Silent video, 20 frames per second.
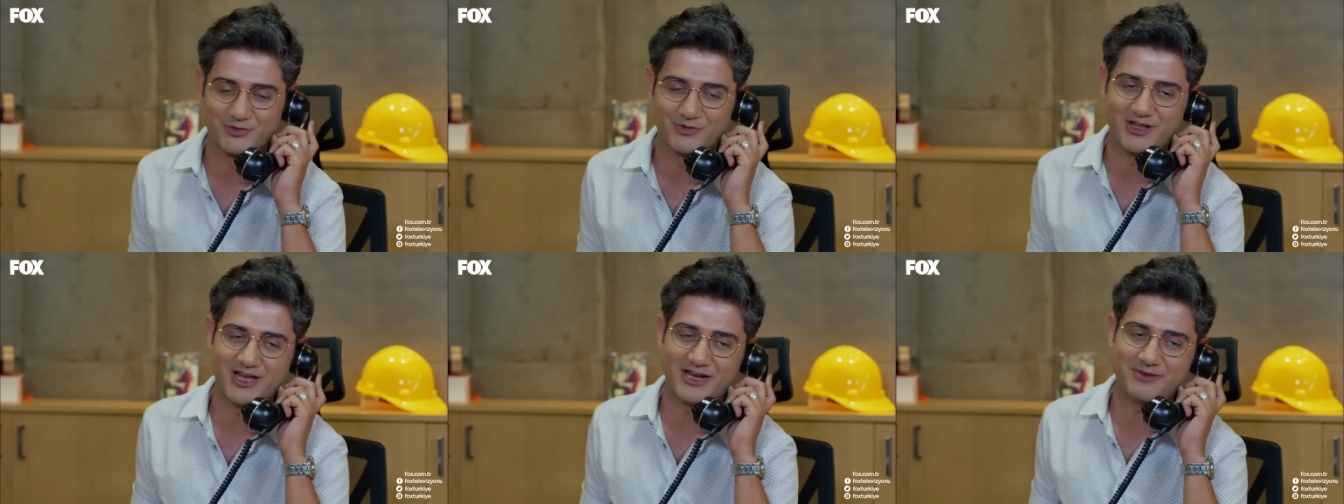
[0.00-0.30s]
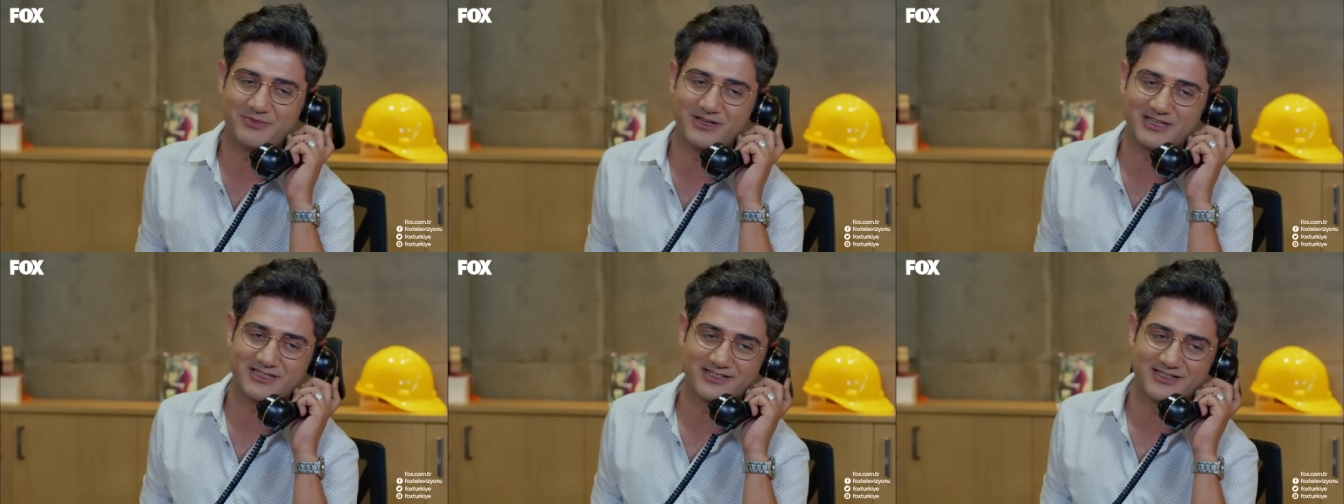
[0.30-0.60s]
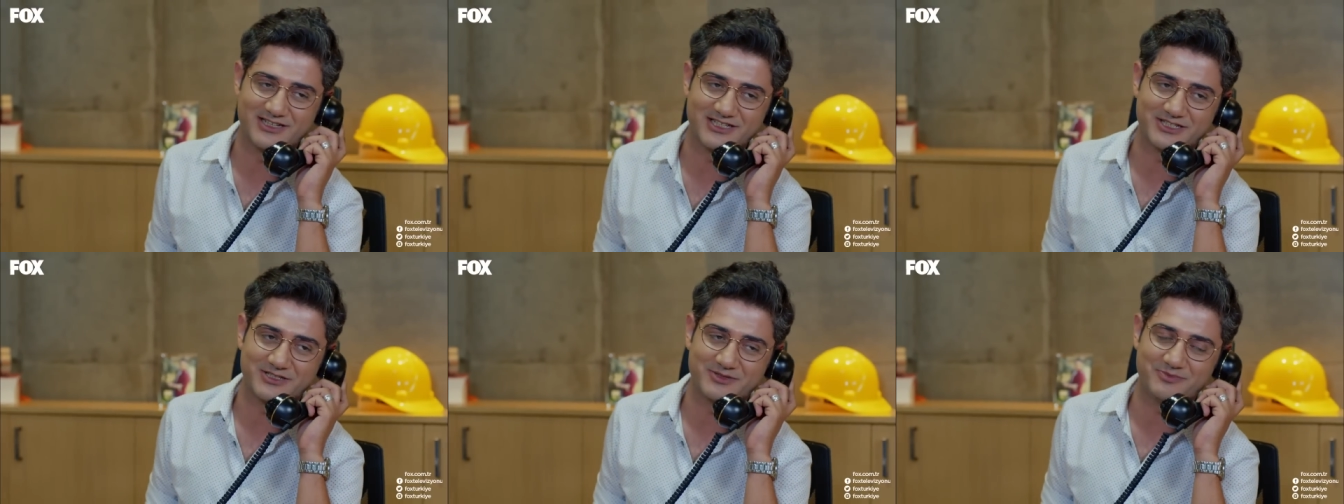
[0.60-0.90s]
Bunlar
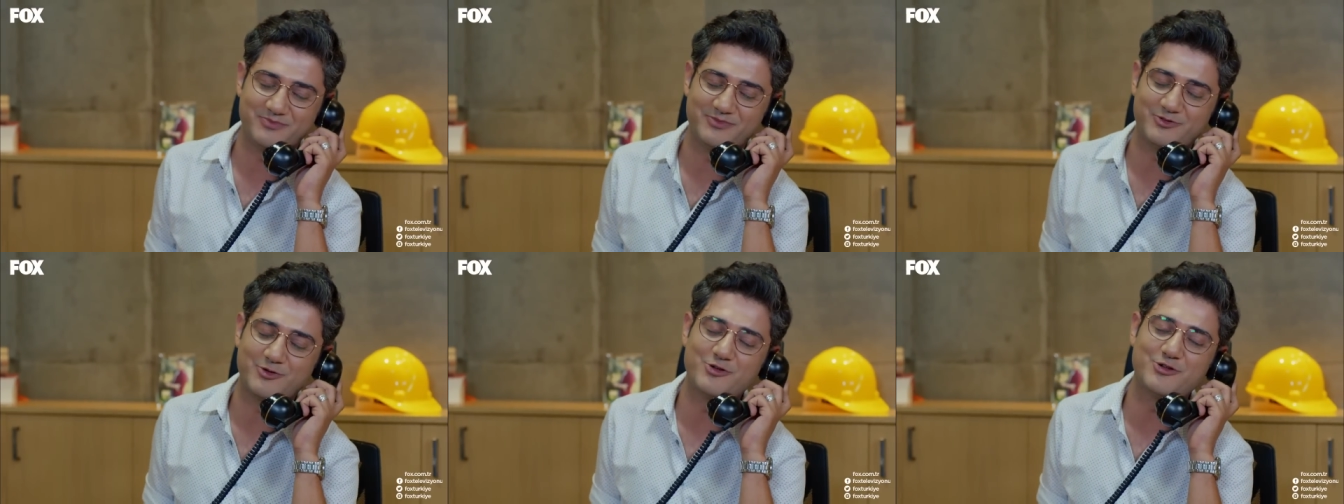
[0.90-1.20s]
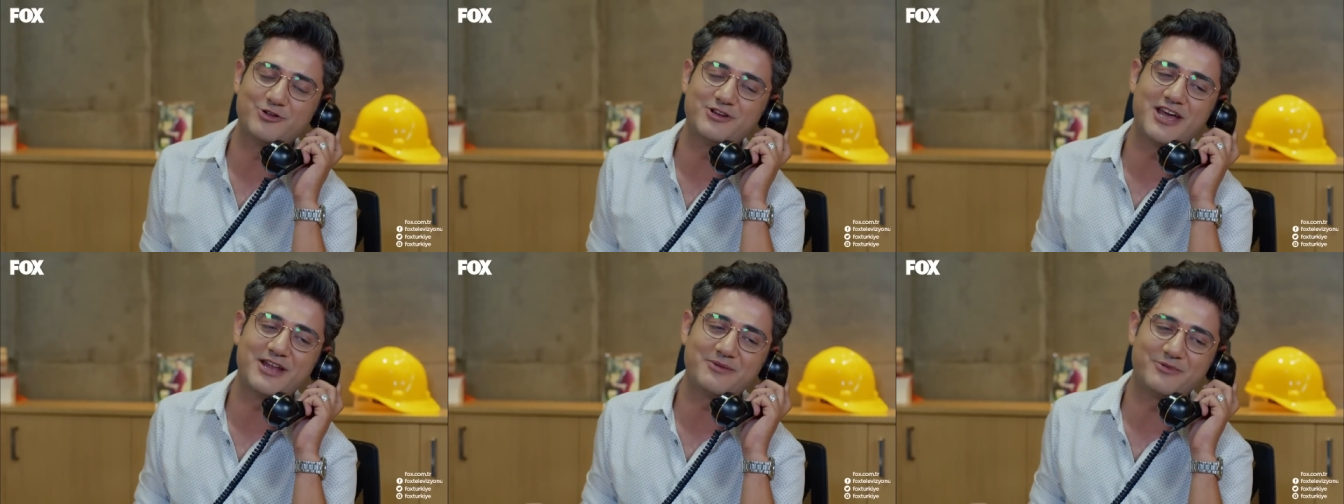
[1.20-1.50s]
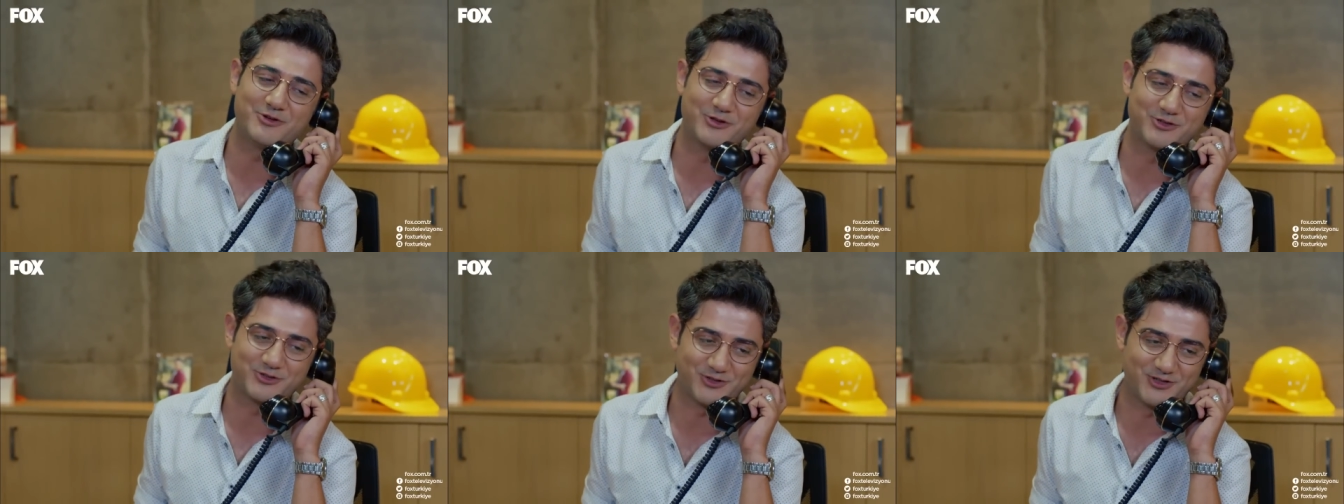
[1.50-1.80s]
business. Gönüller
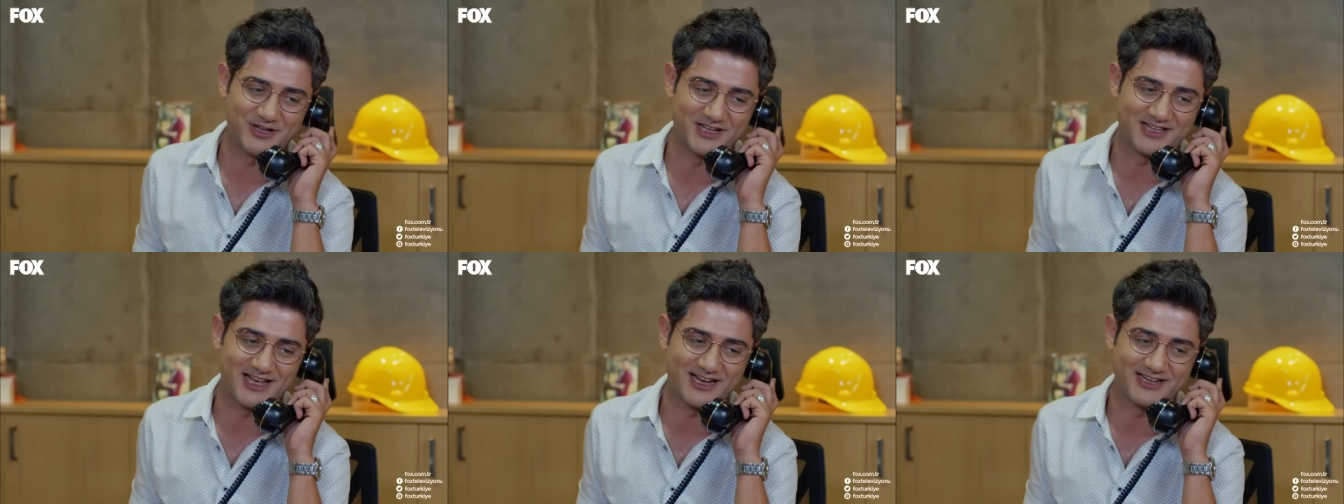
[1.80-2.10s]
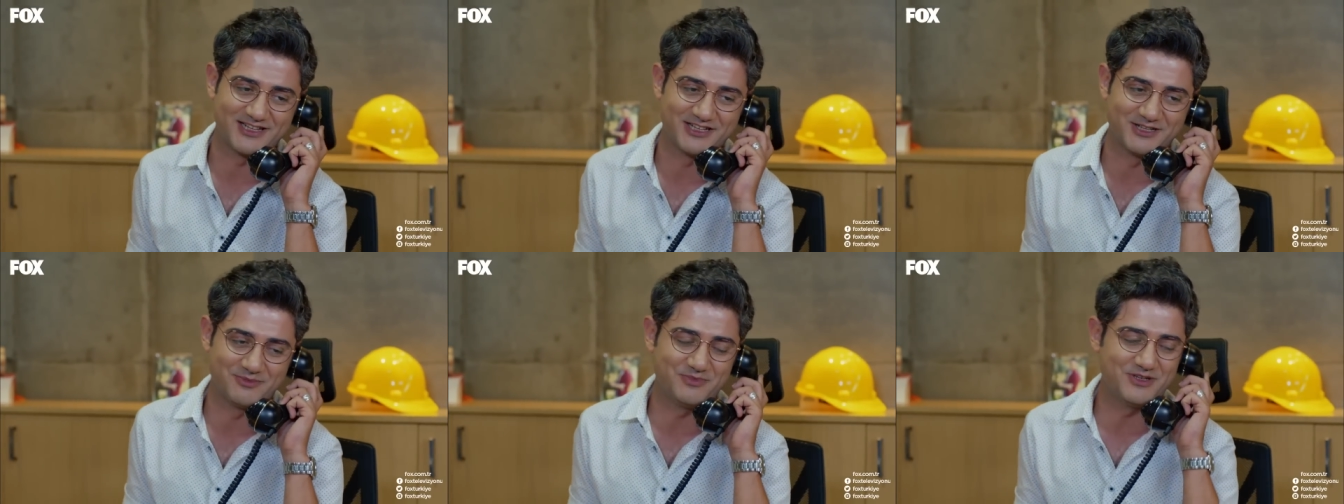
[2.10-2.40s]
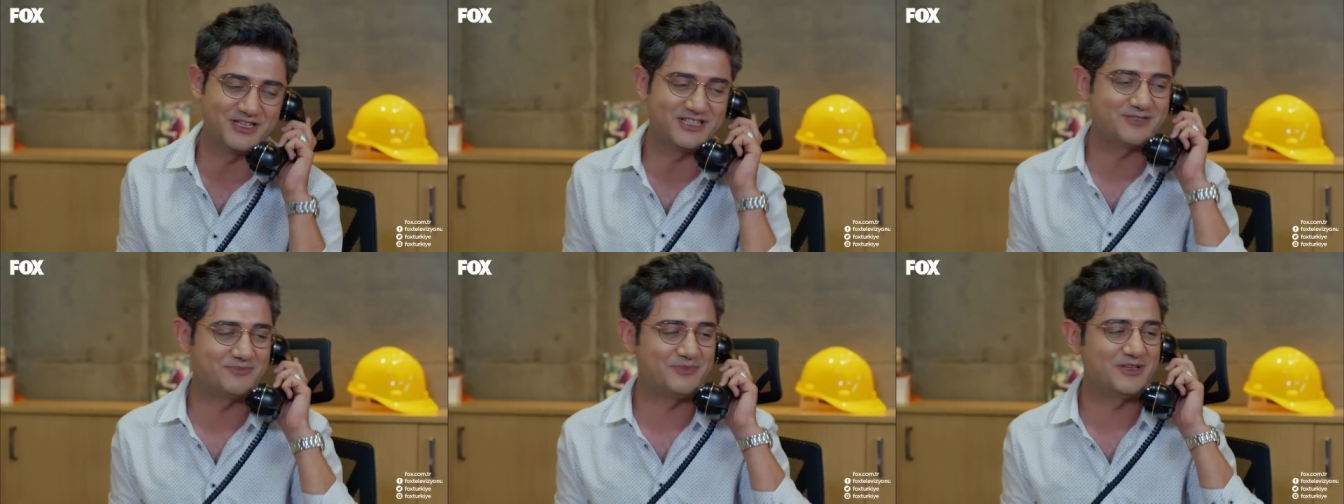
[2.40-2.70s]
bir olsun yeter ki.
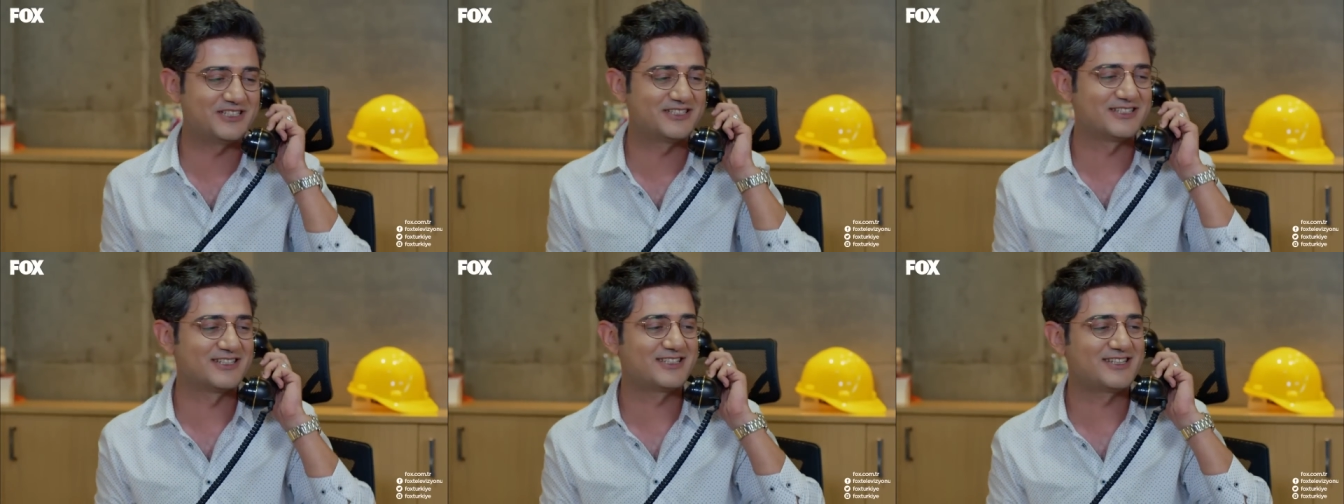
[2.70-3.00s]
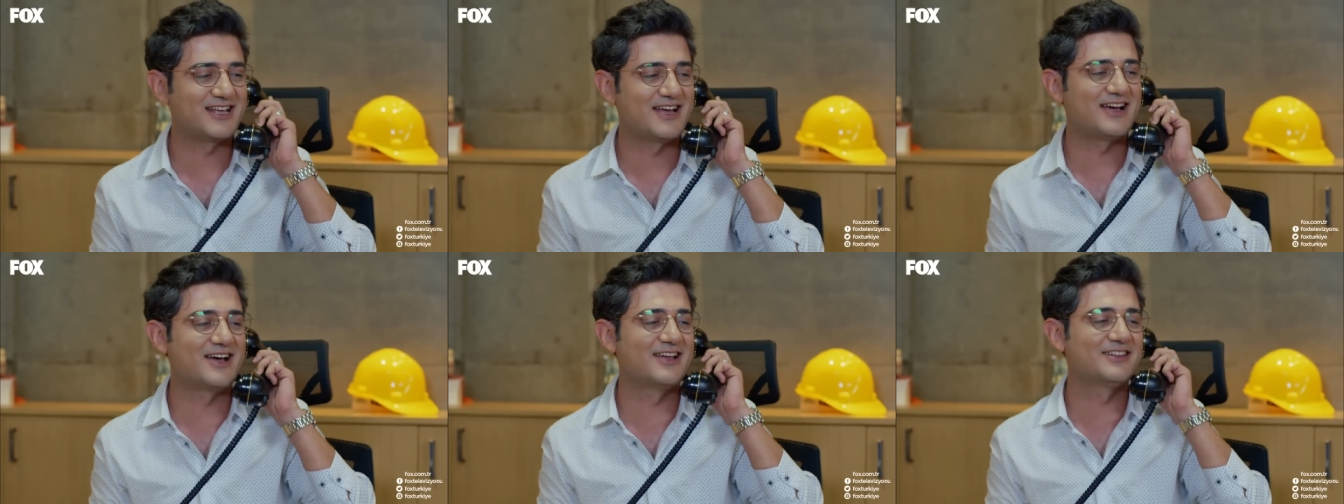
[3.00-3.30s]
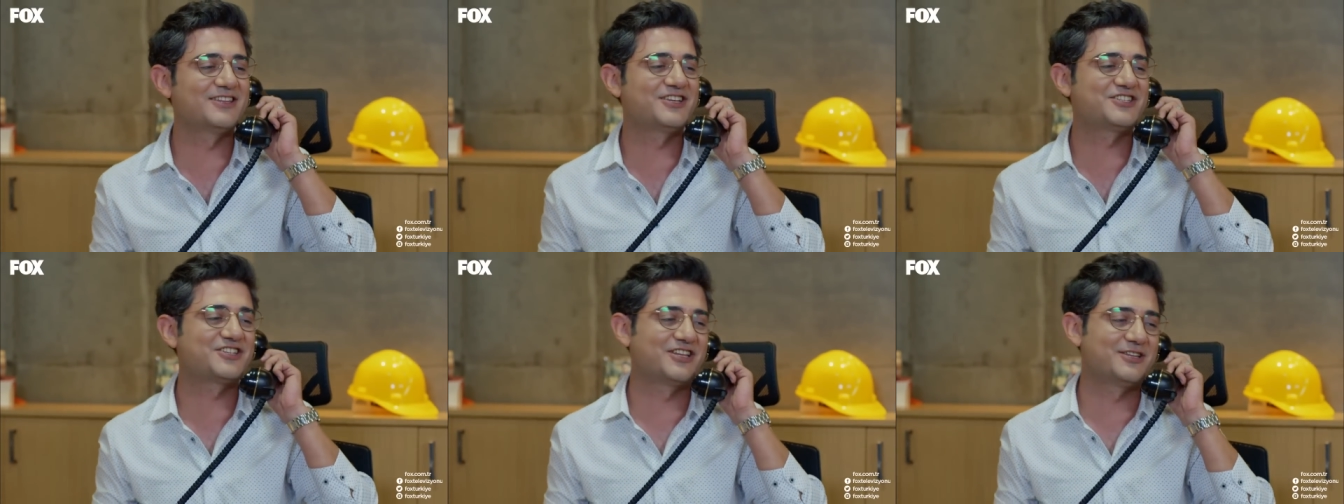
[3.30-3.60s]
Biz business'ta
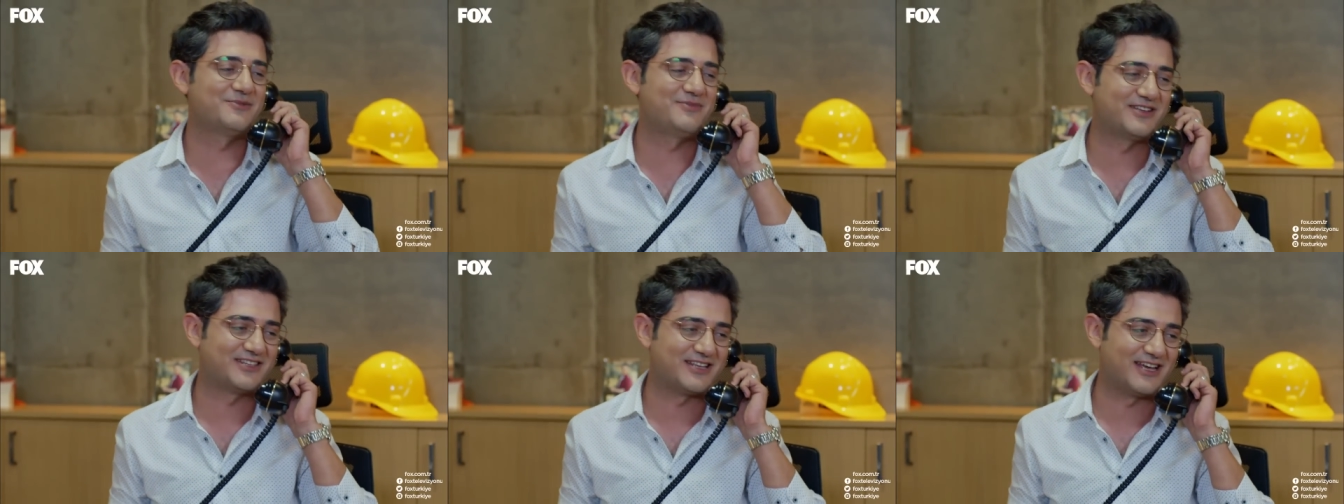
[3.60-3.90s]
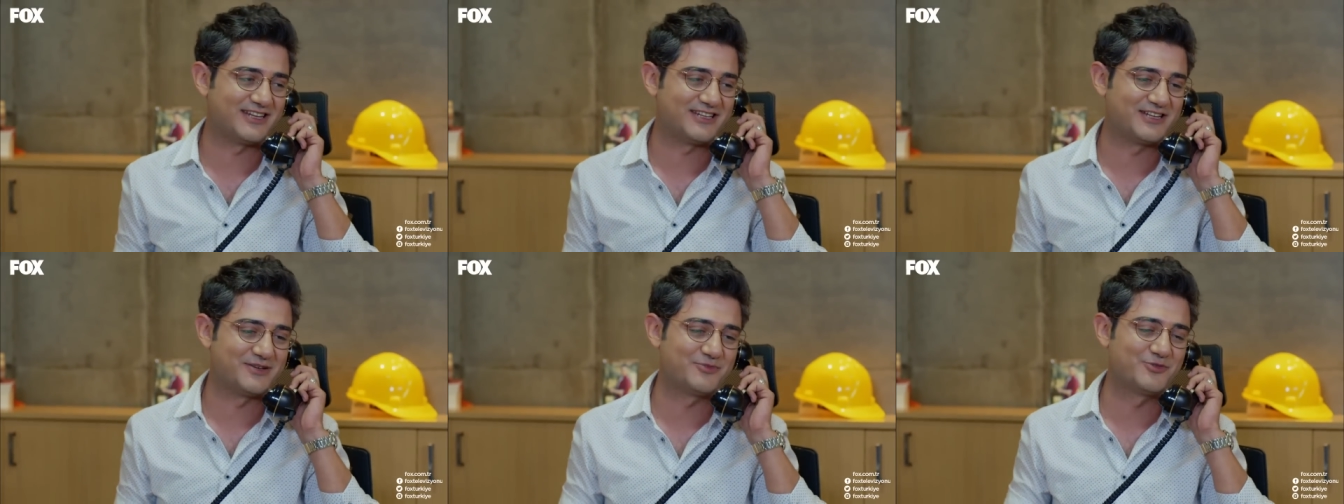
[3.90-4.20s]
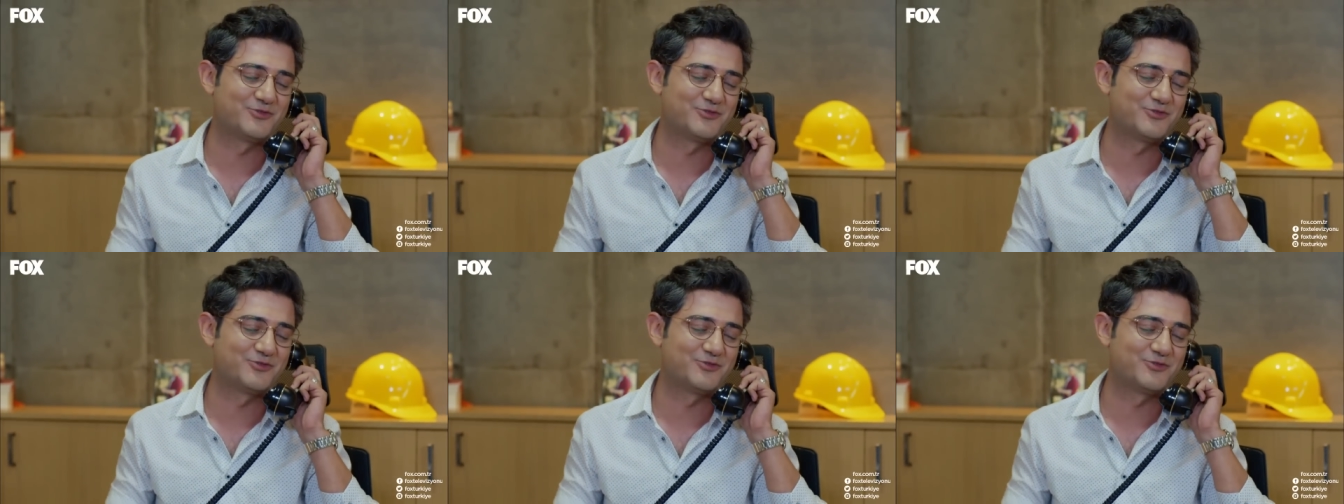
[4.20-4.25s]
anlaşalım yeter ki.